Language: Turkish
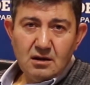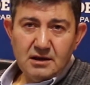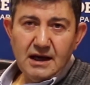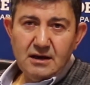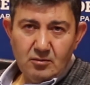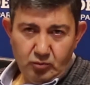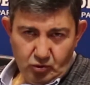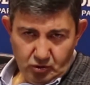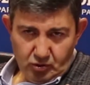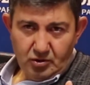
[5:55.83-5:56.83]
Yani
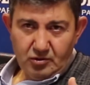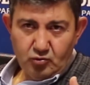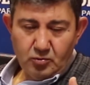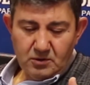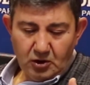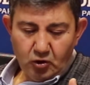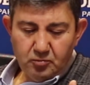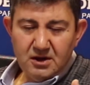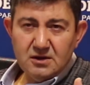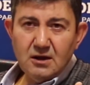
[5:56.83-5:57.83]
bu Cumhurbaşkanı
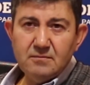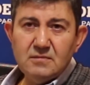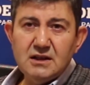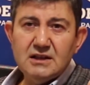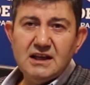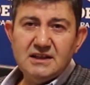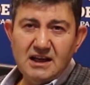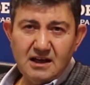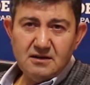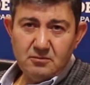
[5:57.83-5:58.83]
hükümet sistemi dedikleri
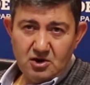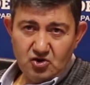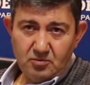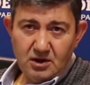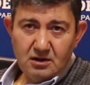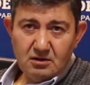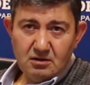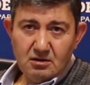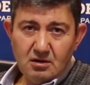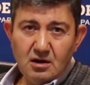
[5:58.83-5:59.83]
tek adam rejimi.
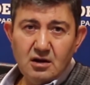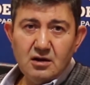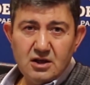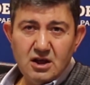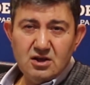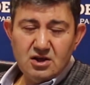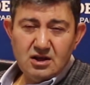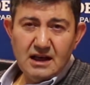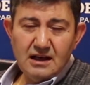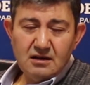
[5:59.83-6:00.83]

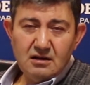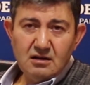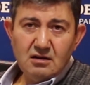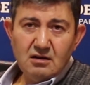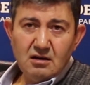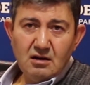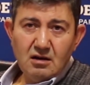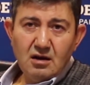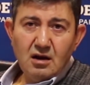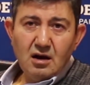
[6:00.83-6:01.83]
İkincisi de
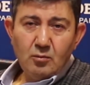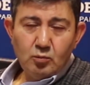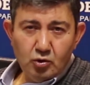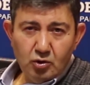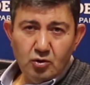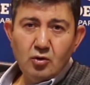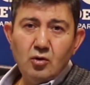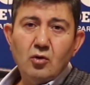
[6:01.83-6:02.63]
bu